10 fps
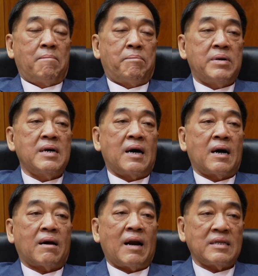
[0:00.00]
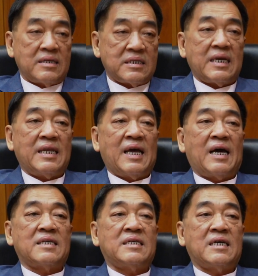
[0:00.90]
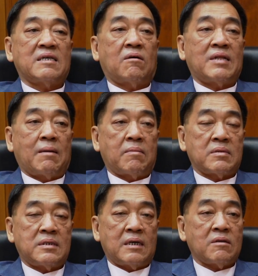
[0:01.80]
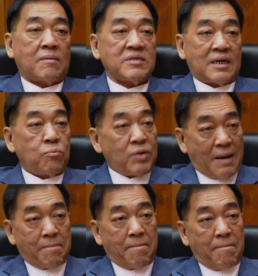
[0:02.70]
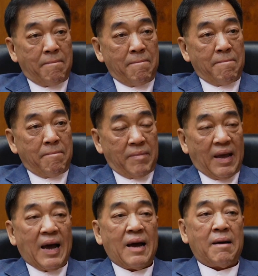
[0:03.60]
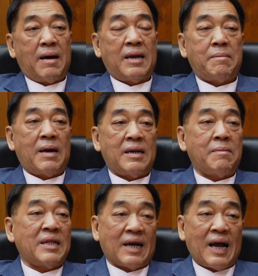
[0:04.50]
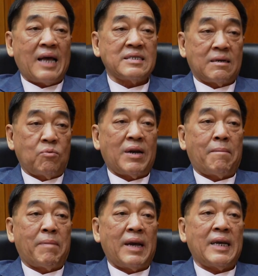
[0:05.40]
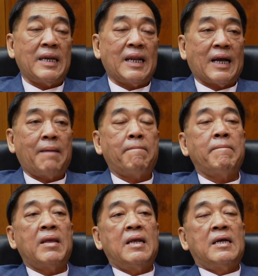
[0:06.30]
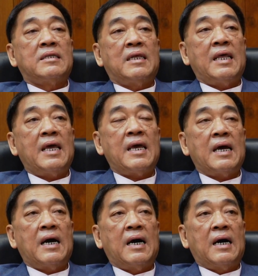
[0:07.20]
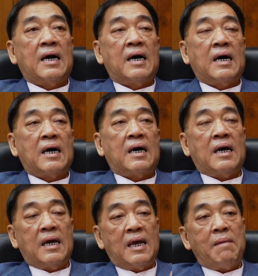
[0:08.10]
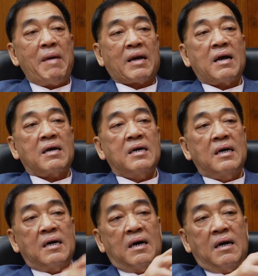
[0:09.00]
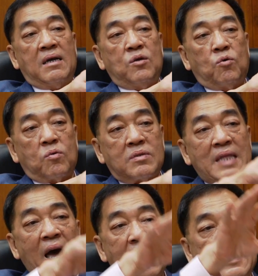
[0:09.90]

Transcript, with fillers: เพื่อครั้งที่4เนี่ยที่จะต้องนำที่จะต้องนำเสนอผู้นำนะฮะอันนี้อันนี้เป็นทางการเสนอผู้นำไปนะครับทีนี้เอแบกก็คืออยู่ใต้